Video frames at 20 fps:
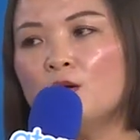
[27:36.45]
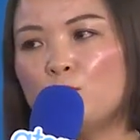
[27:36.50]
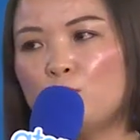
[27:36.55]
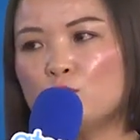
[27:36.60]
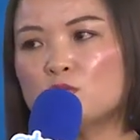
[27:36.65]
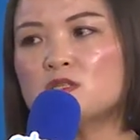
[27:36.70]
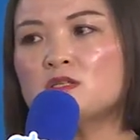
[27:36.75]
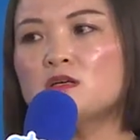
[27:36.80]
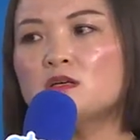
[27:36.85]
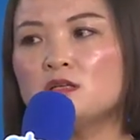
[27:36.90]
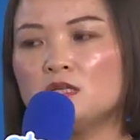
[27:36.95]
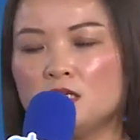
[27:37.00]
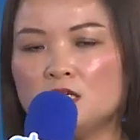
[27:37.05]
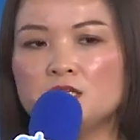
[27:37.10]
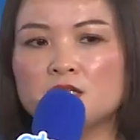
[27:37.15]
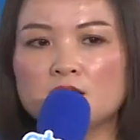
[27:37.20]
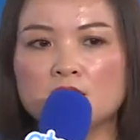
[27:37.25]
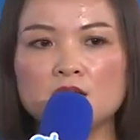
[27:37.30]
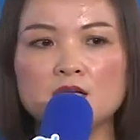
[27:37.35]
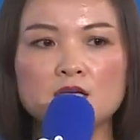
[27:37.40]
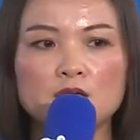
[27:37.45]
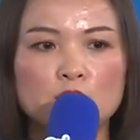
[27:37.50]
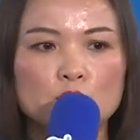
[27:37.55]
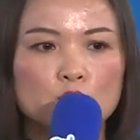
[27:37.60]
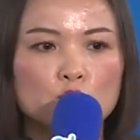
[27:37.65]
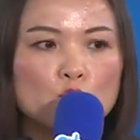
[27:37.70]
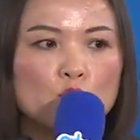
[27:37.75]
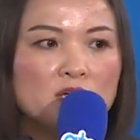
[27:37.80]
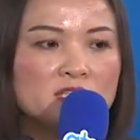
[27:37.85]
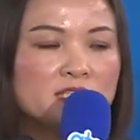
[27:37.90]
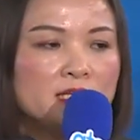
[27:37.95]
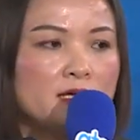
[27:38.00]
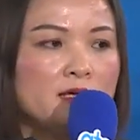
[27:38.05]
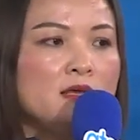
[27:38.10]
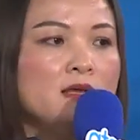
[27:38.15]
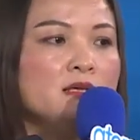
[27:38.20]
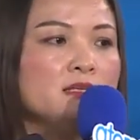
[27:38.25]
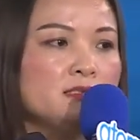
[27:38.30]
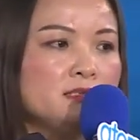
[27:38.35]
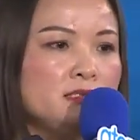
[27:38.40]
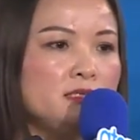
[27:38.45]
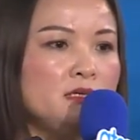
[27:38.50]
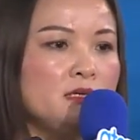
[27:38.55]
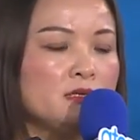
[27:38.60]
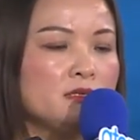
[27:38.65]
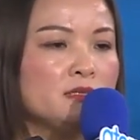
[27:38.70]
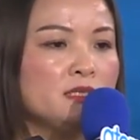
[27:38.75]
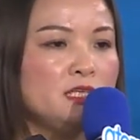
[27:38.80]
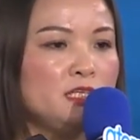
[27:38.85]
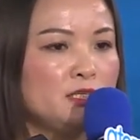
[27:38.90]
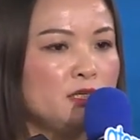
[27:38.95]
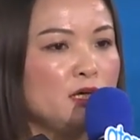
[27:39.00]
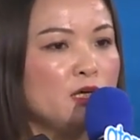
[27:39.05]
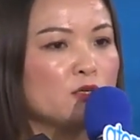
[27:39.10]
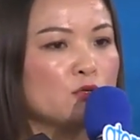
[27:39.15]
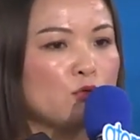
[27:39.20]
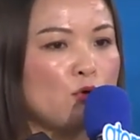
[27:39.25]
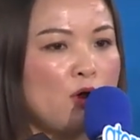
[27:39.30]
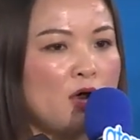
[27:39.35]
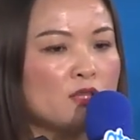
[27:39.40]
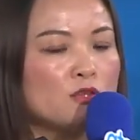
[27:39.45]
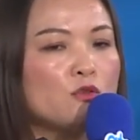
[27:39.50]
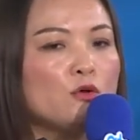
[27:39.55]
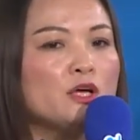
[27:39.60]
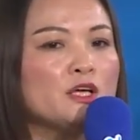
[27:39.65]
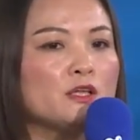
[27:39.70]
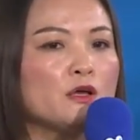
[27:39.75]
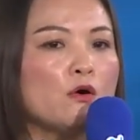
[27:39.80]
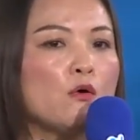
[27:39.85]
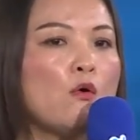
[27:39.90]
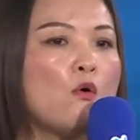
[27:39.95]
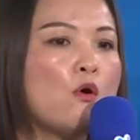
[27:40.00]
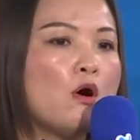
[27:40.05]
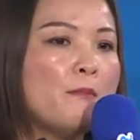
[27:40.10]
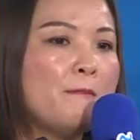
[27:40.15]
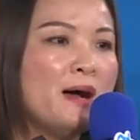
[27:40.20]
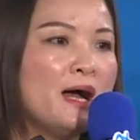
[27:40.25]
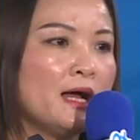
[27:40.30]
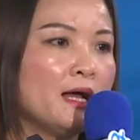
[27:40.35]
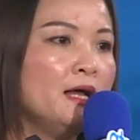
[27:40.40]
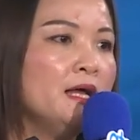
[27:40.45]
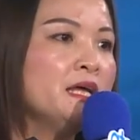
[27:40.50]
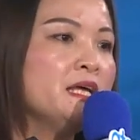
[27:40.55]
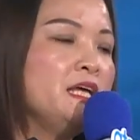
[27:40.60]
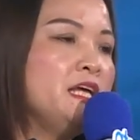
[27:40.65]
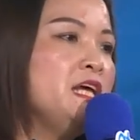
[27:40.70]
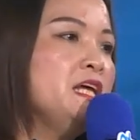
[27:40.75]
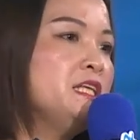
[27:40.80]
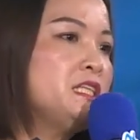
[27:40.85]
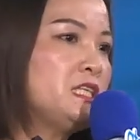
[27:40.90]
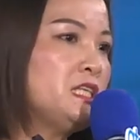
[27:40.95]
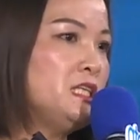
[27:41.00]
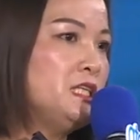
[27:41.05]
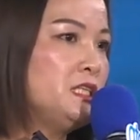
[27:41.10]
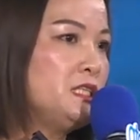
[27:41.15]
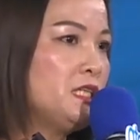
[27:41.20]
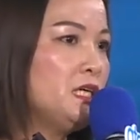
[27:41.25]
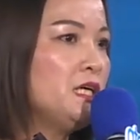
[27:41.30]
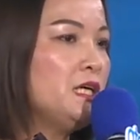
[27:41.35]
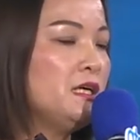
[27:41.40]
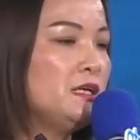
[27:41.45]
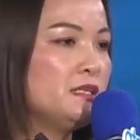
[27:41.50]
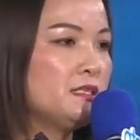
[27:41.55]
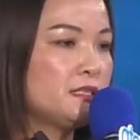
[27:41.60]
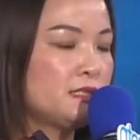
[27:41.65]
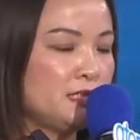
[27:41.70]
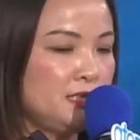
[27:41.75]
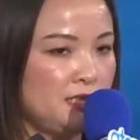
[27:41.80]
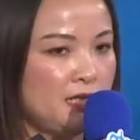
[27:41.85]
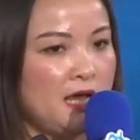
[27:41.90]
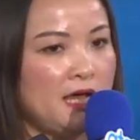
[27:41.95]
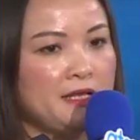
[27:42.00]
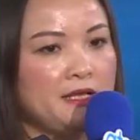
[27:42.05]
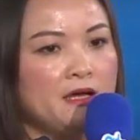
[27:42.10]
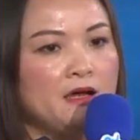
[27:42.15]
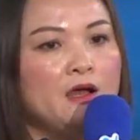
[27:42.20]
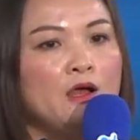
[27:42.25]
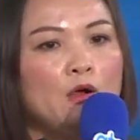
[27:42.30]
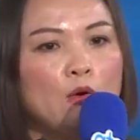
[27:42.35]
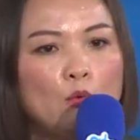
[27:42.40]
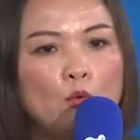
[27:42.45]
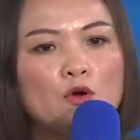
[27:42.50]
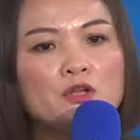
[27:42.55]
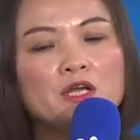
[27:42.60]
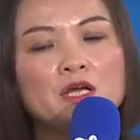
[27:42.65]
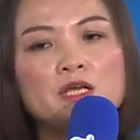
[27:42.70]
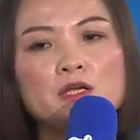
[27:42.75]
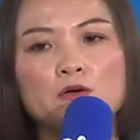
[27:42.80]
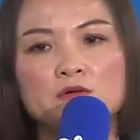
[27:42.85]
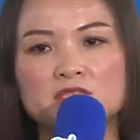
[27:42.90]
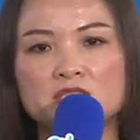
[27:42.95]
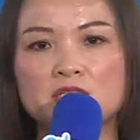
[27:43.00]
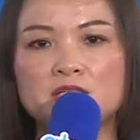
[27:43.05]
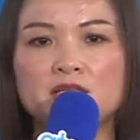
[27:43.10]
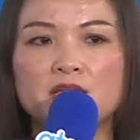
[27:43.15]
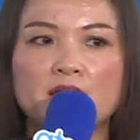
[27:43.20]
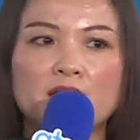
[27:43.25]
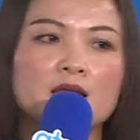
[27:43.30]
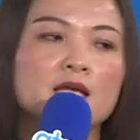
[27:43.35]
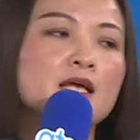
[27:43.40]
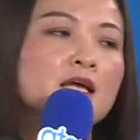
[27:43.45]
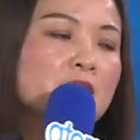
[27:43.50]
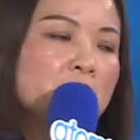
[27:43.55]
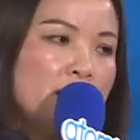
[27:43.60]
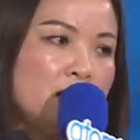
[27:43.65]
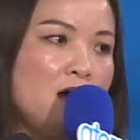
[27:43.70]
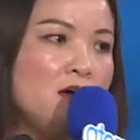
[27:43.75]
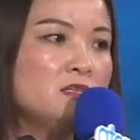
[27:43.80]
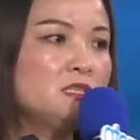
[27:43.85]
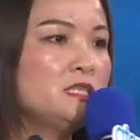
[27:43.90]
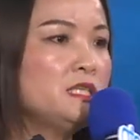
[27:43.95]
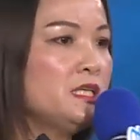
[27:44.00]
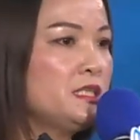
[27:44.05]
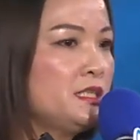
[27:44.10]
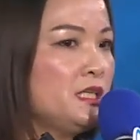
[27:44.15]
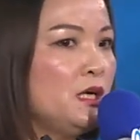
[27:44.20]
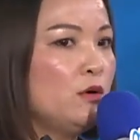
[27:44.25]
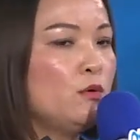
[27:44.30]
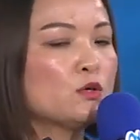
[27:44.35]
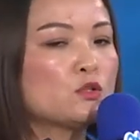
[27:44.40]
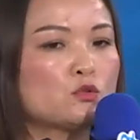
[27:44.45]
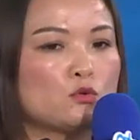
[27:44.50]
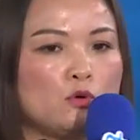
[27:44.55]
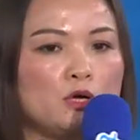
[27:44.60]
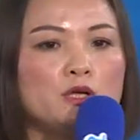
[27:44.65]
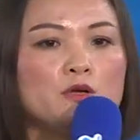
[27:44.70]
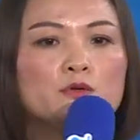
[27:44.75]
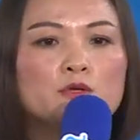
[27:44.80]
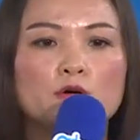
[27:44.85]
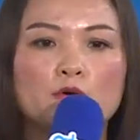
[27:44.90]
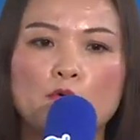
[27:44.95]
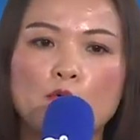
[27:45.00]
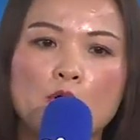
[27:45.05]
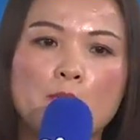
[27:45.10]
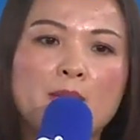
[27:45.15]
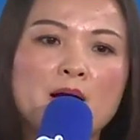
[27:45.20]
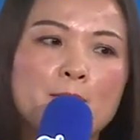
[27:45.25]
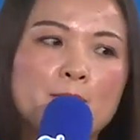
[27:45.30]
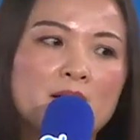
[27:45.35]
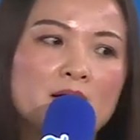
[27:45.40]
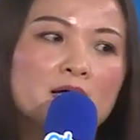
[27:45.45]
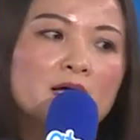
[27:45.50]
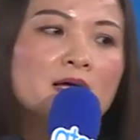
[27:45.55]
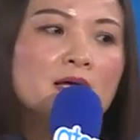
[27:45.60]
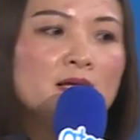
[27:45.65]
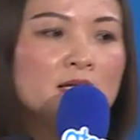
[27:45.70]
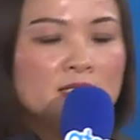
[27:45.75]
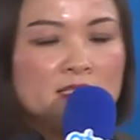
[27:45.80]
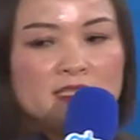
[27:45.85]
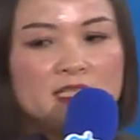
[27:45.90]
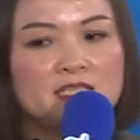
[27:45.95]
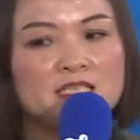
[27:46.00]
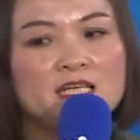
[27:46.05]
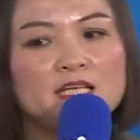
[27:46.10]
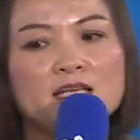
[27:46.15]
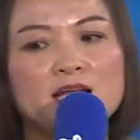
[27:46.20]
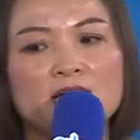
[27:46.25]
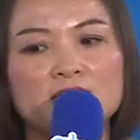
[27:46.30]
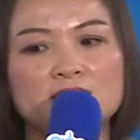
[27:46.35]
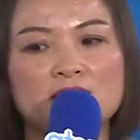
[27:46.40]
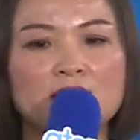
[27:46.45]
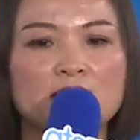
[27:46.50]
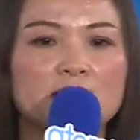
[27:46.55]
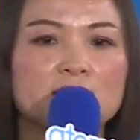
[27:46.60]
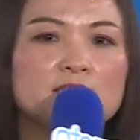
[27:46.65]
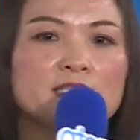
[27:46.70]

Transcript: 不是你能力有多强，是你的团队的伙伴一起经营起来的。我能有今天，也要谢谢我所有的伙伴们，谢谢大家。